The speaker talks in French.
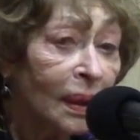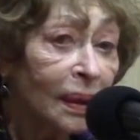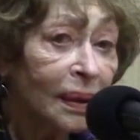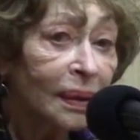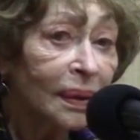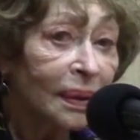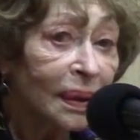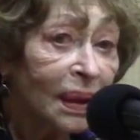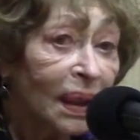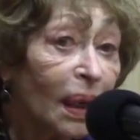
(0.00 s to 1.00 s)

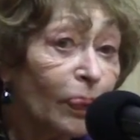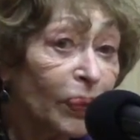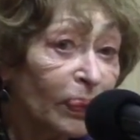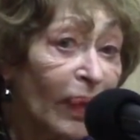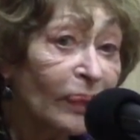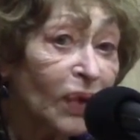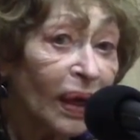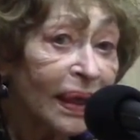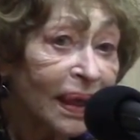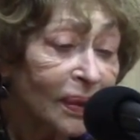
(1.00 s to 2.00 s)
et puis même
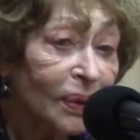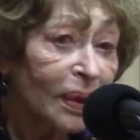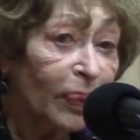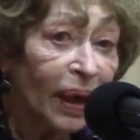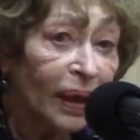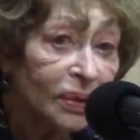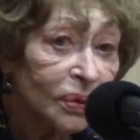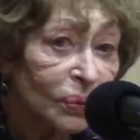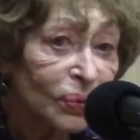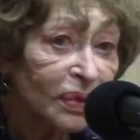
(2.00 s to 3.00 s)
dans la guerre de
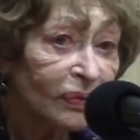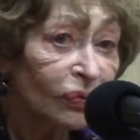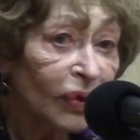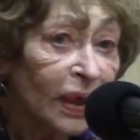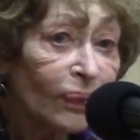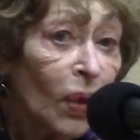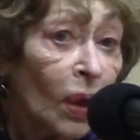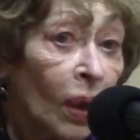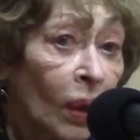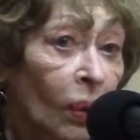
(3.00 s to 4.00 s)
libération, si vous voulez,
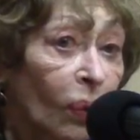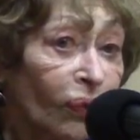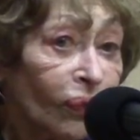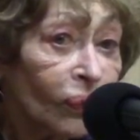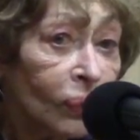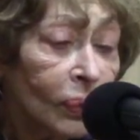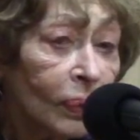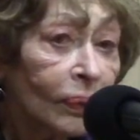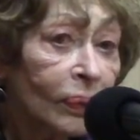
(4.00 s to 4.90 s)
au fond,